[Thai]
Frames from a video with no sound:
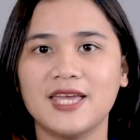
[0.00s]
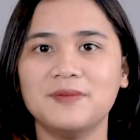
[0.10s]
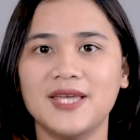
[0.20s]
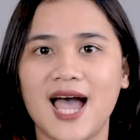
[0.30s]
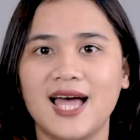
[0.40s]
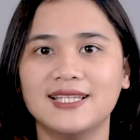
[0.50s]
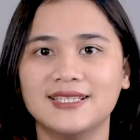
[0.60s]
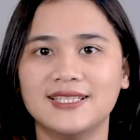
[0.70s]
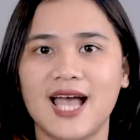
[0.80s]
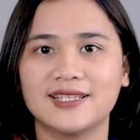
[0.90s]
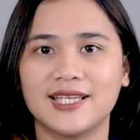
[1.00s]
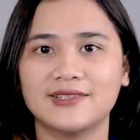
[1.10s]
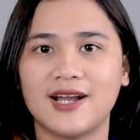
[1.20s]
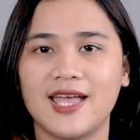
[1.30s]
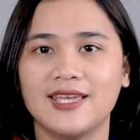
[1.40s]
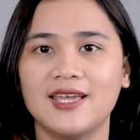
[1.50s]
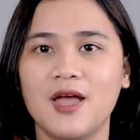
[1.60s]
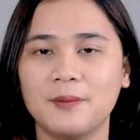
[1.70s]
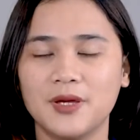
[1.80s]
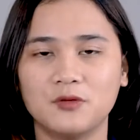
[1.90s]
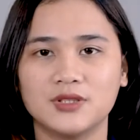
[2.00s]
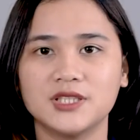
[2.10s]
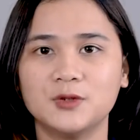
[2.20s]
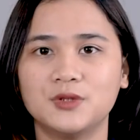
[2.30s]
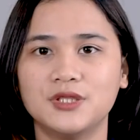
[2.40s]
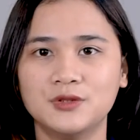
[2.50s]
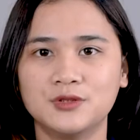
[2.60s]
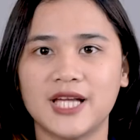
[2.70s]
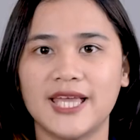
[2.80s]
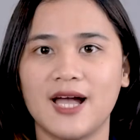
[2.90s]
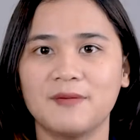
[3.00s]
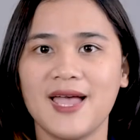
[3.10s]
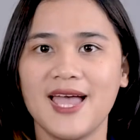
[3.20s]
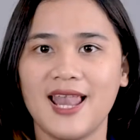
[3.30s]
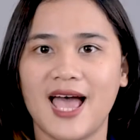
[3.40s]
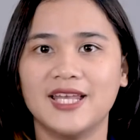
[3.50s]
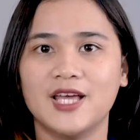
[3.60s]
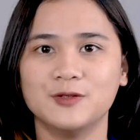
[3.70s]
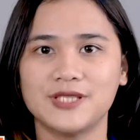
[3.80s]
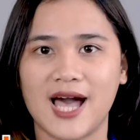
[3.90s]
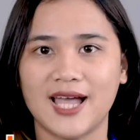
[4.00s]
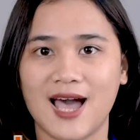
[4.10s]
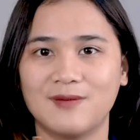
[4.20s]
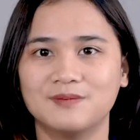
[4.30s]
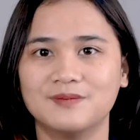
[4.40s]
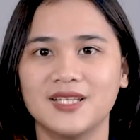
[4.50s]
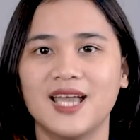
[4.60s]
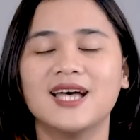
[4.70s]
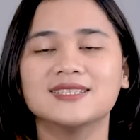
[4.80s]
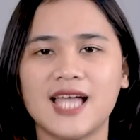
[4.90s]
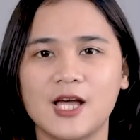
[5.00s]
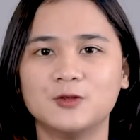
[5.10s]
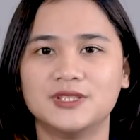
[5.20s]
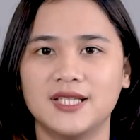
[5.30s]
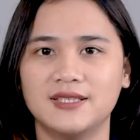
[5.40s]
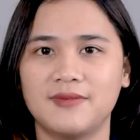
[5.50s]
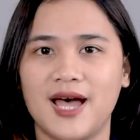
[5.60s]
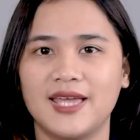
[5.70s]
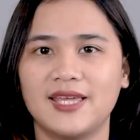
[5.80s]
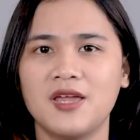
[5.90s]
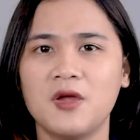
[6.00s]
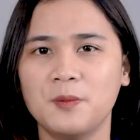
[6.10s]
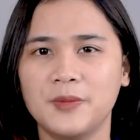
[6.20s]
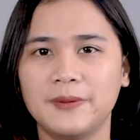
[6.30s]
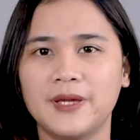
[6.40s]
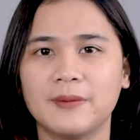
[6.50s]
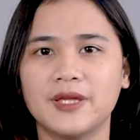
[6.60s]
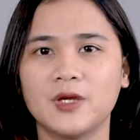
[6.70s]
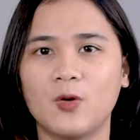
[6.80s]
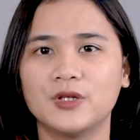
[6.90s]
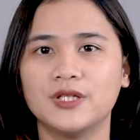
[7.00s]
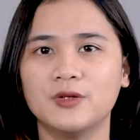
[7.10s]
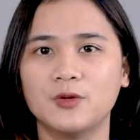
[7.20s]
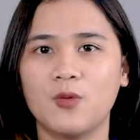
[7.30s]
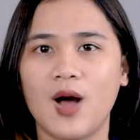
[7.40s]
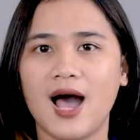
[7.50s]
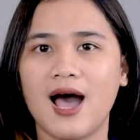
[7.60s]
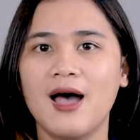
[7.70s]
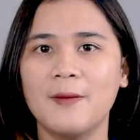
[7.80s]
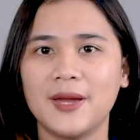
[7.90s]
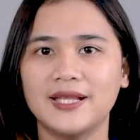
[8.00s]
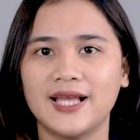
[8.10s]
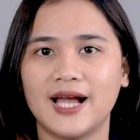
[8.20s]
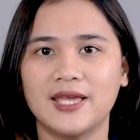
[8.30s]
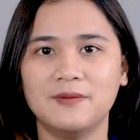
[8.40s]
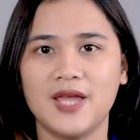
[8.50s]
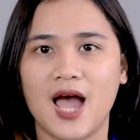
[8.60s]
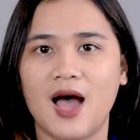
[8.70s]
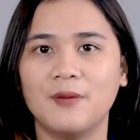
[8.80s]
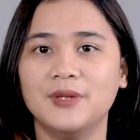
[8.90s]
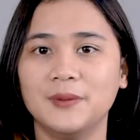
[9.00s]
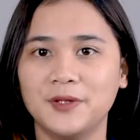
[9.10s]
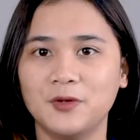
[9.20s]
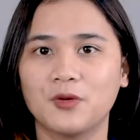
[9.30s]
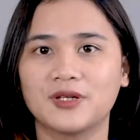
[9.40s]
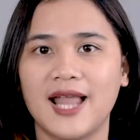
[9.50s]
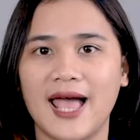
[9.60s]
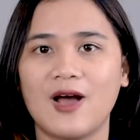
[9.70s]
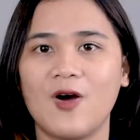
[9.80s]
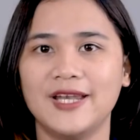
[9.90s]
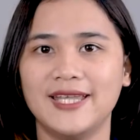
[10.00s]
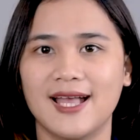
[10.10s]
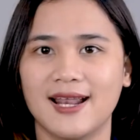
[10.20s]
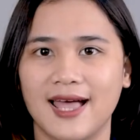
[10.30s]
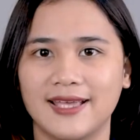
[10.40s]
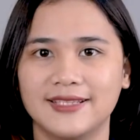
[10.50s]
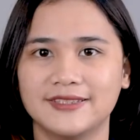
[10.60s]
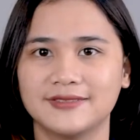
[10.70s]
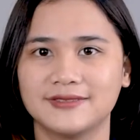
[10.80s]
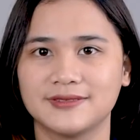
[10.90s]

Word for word: ยาง NBR หรือยางไนไตรเป็นวัสดุที่ถูกใช้อย่างแพร่หลายในอุตสาหกรรมแต่คุณเชื่อหรือไม่มีเพียงไม่กี่คนที่รู้ว่าแผ่นยาง NBR มีประโยชน์และข้อดีอย่างไร